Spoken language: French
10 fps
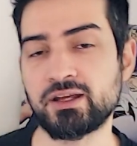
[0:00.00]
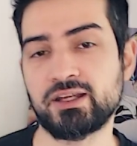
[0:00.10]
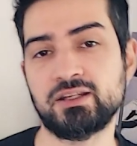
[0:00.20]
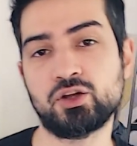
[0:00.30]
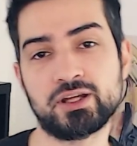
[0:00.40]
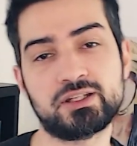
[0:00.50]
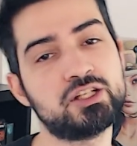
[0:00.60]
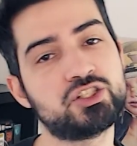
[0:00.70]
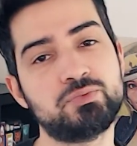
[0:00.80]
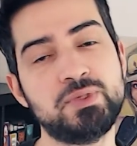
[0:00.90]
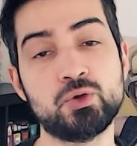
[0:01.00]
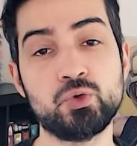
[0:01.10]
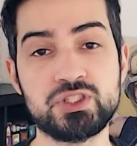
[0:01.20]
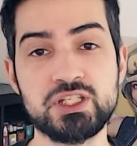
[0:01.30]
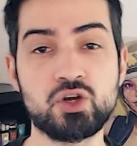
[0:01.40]
et dans laquelle j'explique
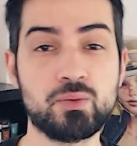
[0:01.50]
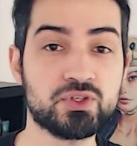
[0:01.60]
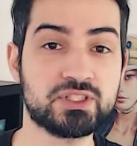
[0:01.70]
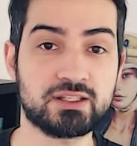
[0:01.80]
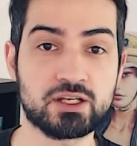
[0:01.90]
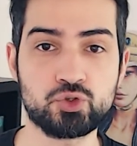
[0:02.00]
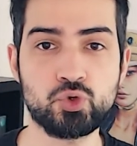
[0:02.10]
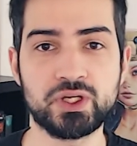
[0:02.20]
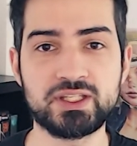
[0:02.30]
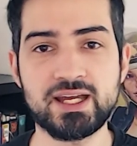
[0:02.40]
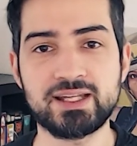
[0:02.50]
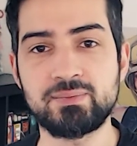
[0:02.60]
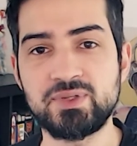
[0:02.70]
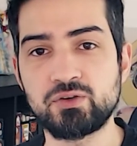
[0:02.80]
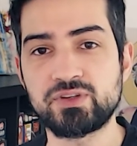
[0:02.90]
aussi comment certains jeux ont été
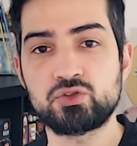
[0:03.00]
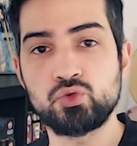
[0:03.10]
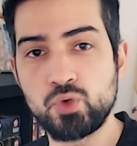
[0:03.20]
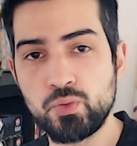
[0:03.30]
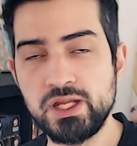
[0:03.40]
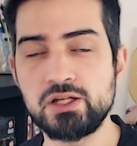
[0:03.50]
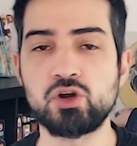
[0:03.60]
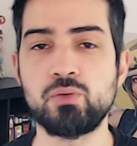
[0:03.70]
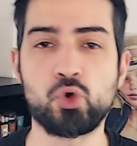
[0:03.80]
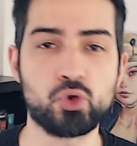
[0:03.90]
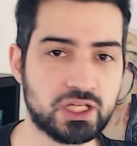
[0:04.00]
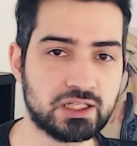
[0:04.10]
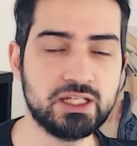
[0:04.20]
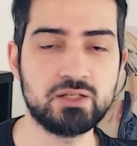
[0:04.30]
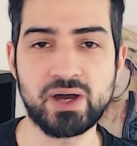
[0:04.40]
adaptés en version mobile, comme Rocket
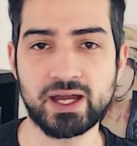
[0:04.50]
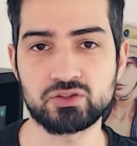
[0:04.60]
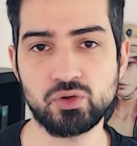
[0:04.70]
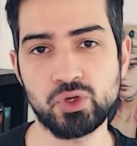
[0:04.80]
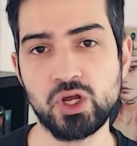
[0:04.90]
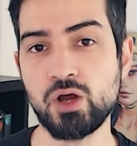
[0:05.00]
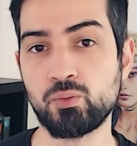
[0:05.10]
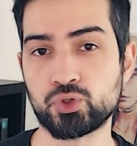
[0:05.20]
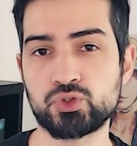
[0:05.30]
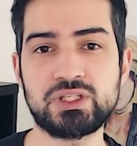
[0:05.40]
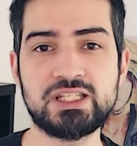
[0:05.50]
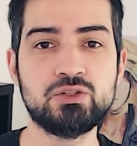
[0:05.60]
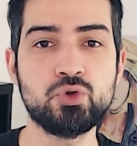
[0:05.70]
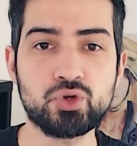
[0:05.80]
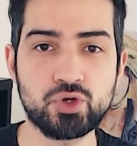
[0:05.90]
League par exemple, pour ceux qui
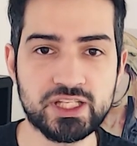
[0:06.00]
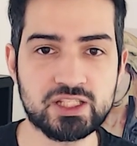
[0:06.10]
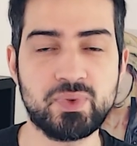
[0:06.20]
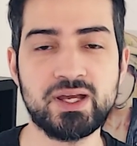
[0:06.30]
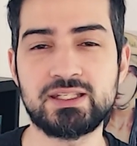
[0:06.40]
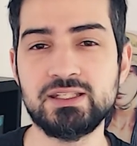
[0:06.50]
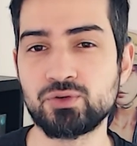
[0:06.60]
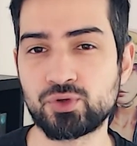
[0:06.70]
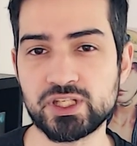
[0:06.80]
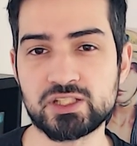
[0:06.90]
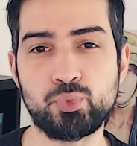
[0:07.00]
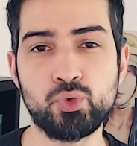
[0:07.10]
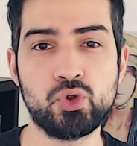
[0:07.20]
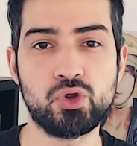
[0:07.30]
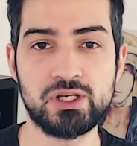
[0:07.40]
ne connaissent pas et qui ne connaissent peu
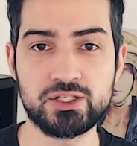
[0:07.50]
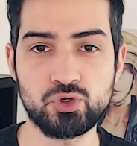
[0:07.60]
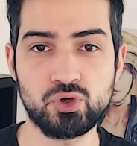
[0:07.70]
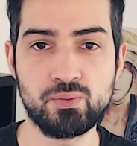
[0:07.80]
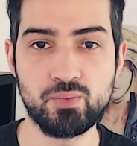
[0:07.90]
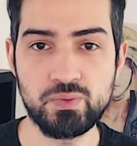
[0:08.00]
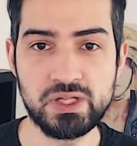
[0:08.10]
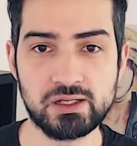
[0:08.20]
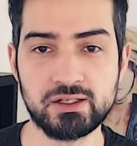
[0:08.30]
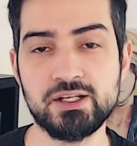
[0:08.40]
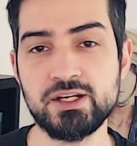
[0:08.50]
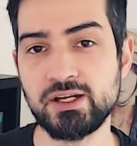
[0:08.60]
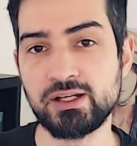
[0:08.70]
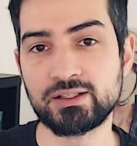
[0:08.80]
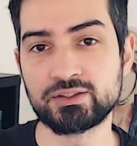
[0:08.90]
les jeux mobiles.
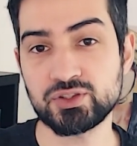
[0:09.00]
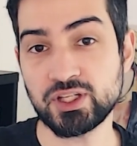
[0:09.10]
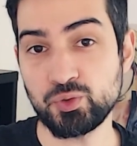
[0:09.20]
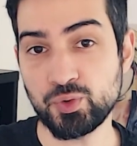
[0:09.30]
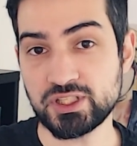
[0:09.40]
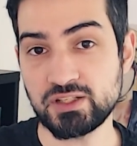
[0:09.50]
Ce sera tout pour cette